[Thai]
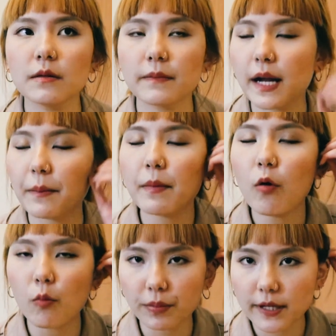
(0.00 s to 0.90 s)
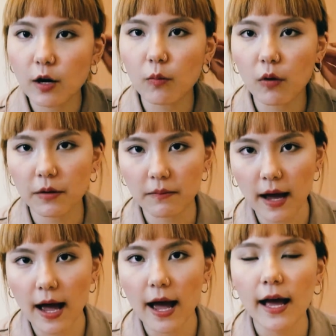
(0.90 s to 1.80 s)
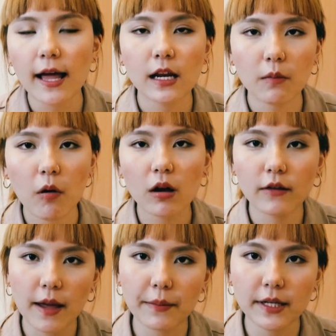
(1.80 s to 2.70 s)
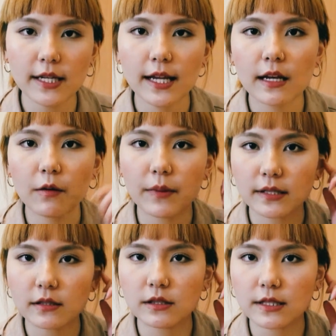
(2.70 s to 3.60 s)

มันทำให้ผมเกี่ยวบ่อยมากแล้วพอเราย้ายมาที่นี่เรามาซื้อ